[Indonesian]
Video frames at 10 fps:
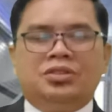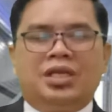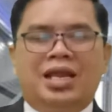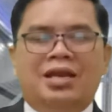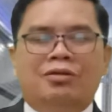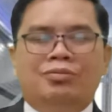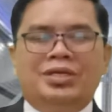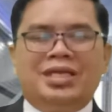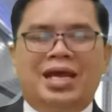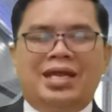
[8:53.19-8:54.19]
selalu
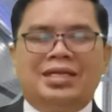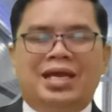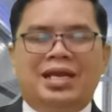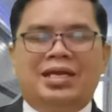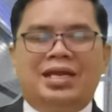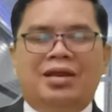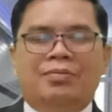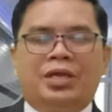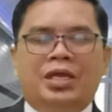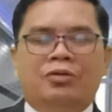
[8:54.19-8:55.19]
menyala-nyala
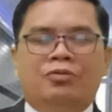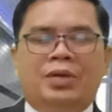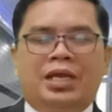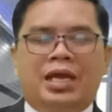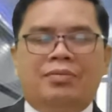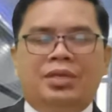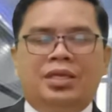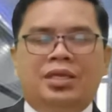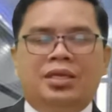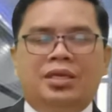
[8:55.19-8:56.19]
dalam kehidupan kami.